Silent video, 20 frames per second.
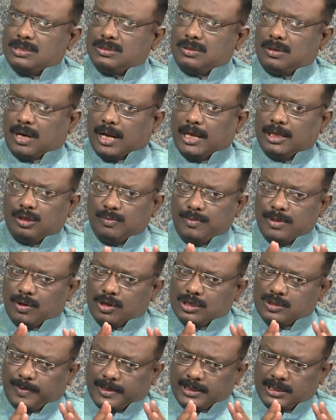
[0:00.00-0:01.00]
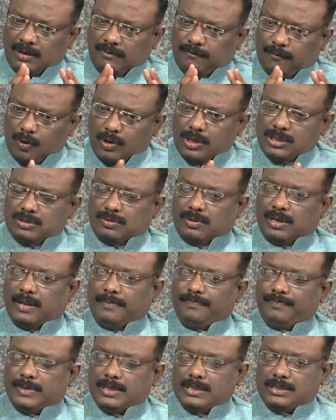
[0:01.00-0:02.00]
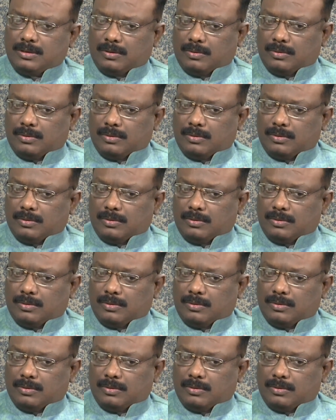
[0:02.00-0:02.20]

సో రైతు మీద ఒక స్పెషల్ ఫోకస్ ఉండేది